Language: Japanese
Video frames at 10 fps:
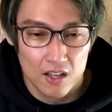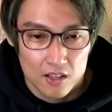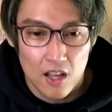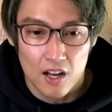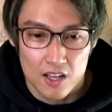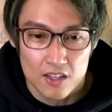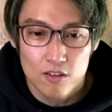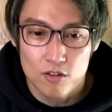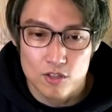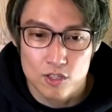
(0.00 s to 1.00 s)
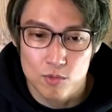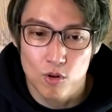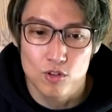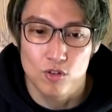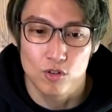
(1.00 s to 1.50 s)
なんかね、テドロス事務
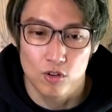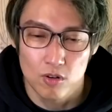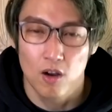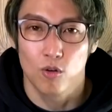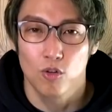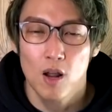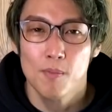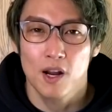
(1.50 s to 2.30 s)
局長っていうのは、こうトランプ